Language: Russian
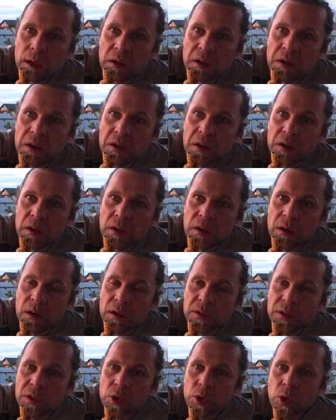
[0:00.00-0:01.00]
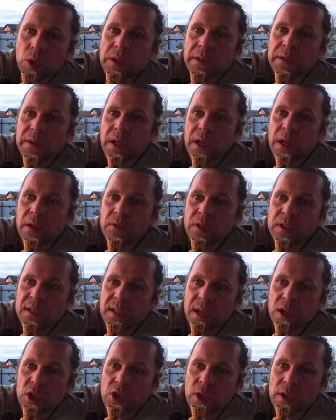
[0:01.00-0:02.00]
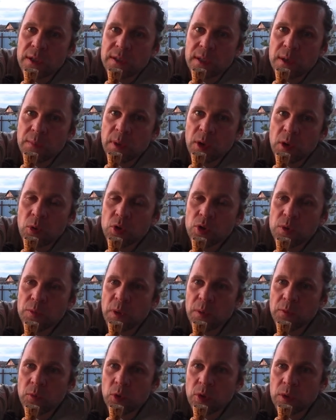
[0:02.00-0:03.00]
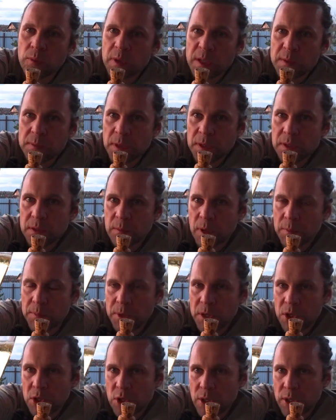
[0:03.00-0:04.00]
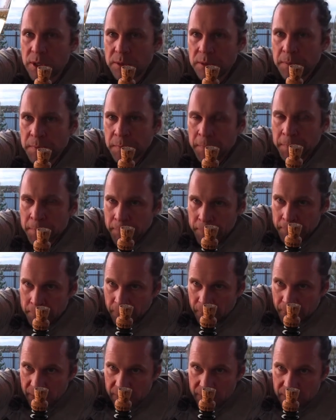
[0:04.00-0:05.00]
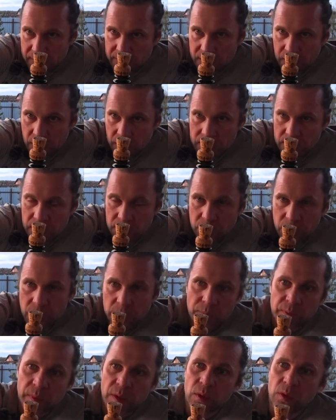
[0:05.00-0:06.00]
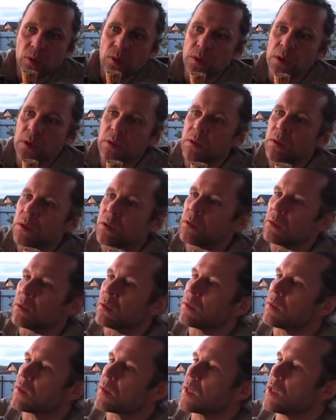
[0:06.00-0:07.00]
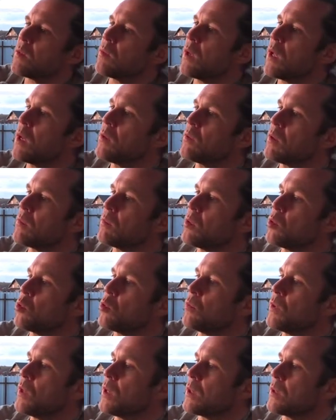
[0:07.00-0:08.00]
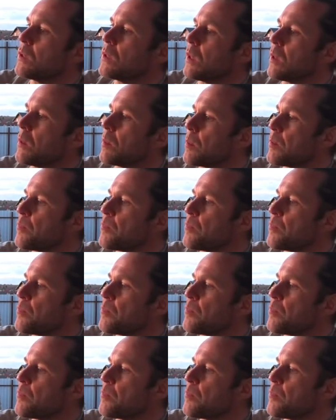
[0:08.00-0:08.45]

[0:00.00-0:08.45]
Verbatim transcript: э, не только на равных сражается, а, похоже, по многим аспектам опережает иностранцев. Заявляю вам уверенно.